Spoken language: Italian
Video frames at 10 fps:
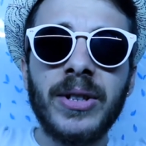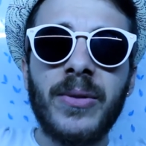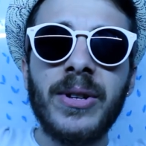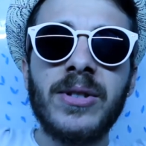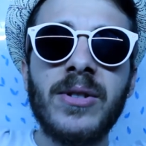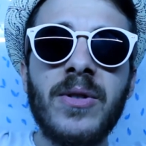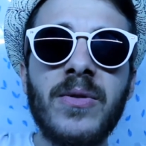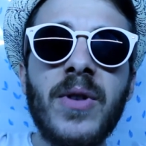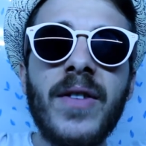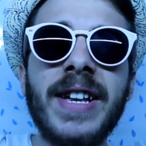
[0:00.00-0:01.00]
questo
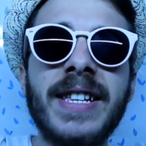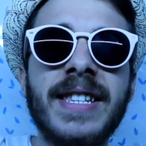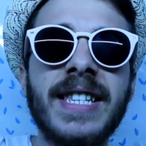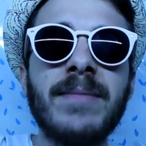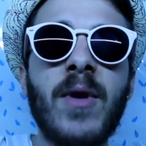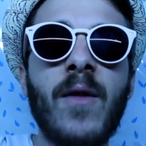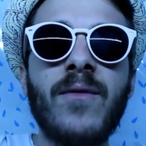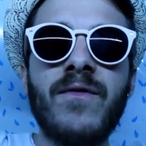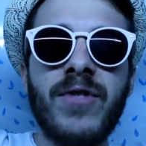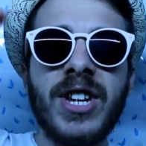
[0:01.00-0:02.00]

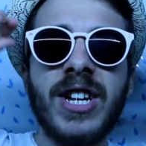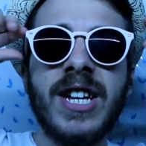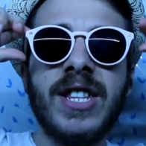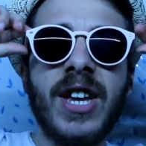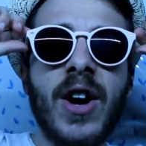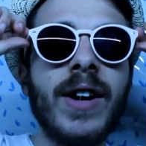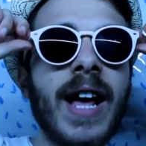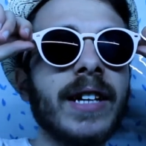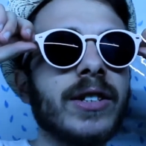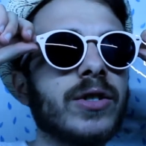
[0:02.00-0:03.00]
nuovissimo video
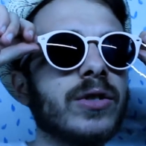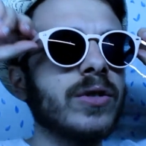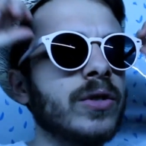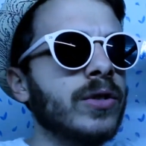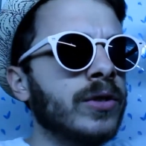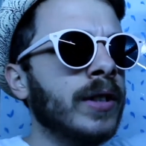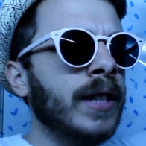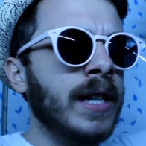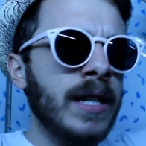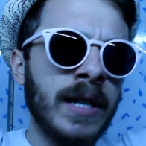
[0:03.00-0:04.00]
riassunto
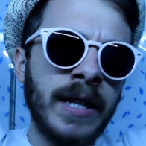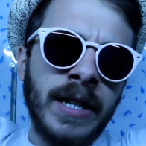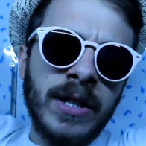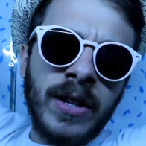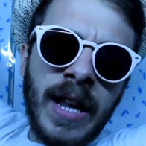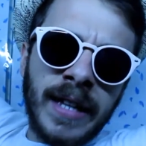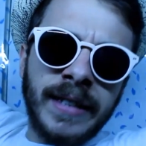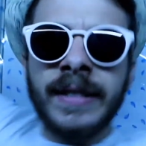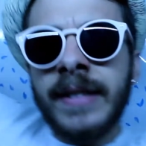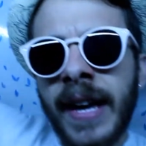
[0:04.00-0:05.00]
dell'isola
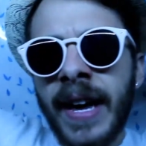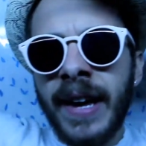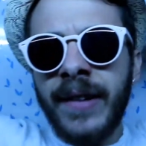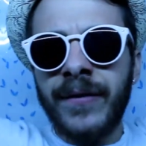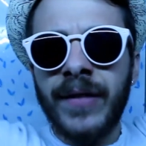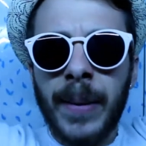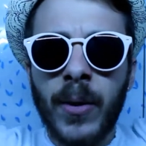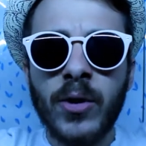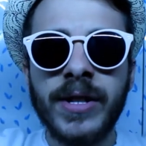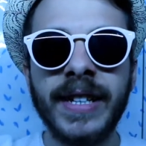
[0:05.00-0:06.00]
dei
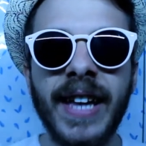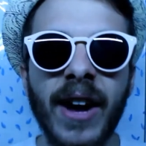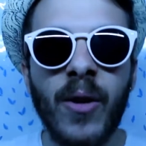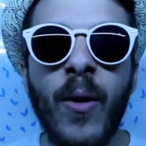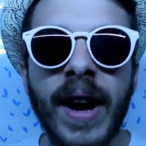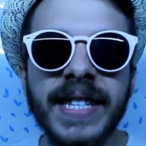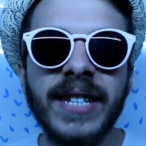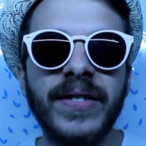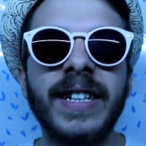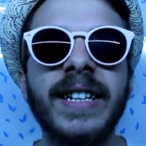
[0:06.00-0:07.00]
famosi che è
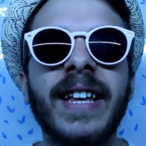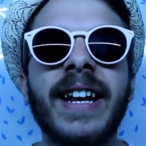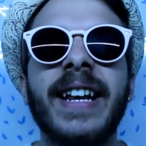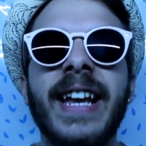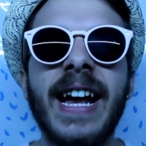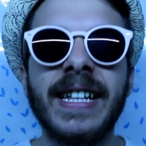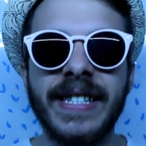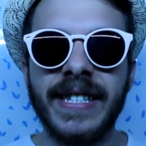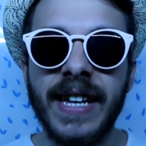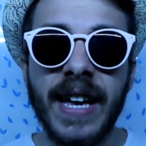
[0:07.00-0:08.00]
quasi finita
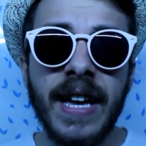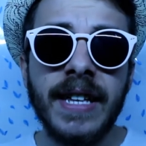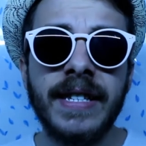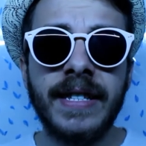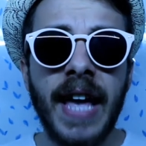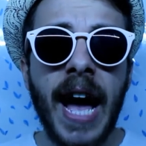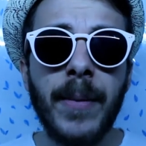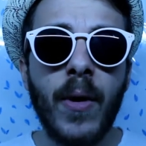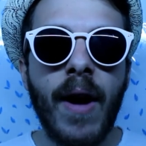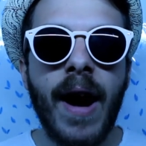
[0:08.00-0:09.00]
ragazzi
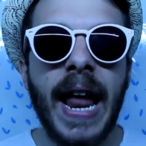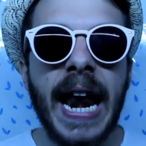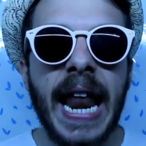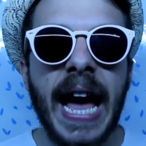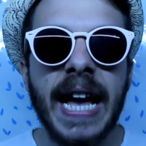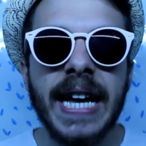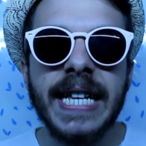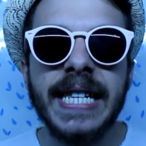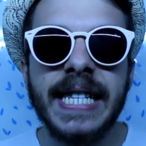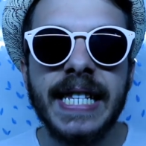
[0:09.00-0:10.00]
stiamo alla
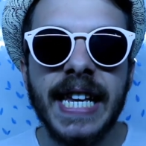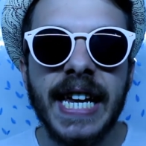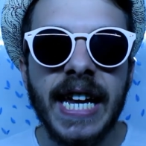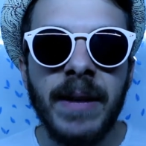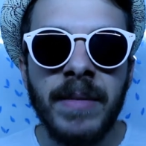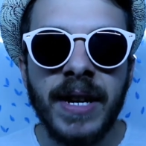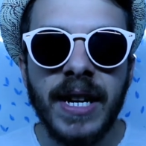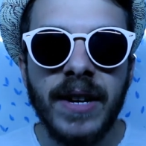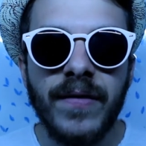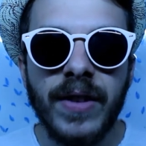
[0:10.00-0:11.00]

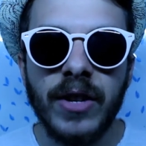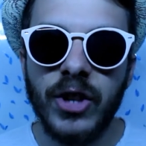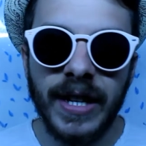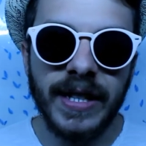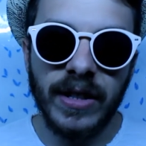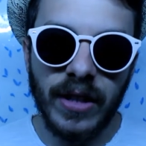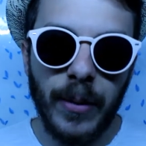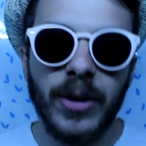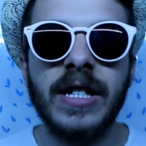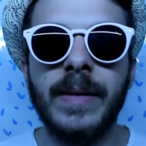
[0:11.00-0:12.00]
semifinale cioè nel senso la
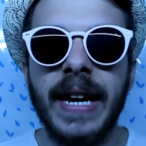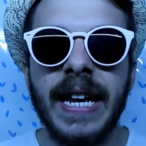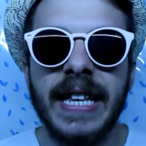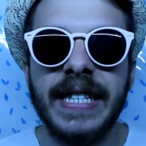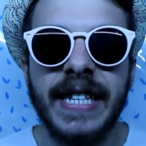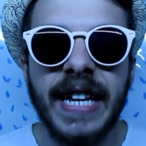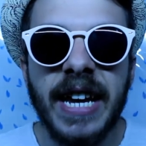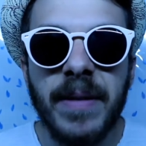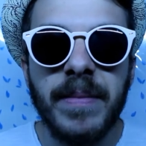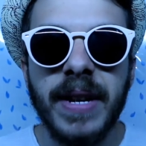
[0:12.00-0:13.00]
prossima è la
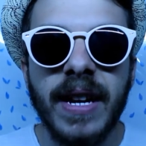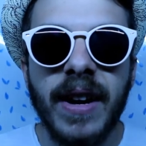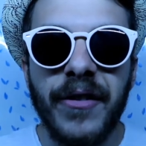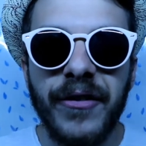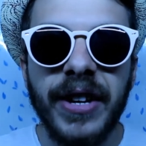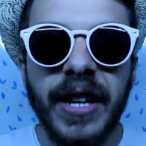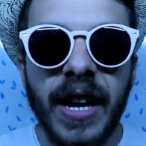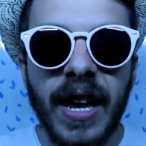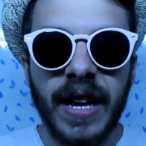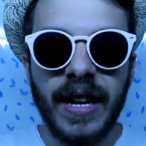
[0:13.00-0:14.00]

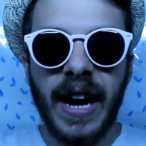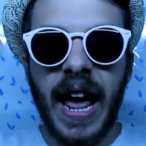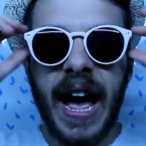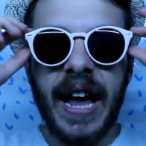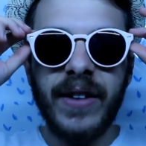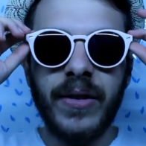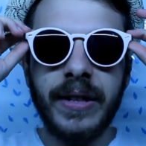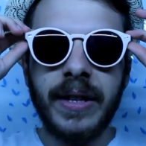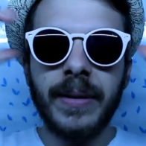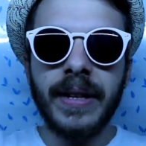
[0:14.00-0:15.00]
semifinale voi mi
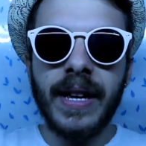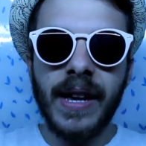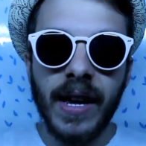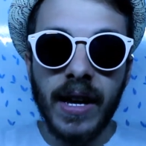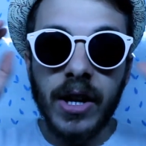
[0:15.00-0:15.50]
dite perché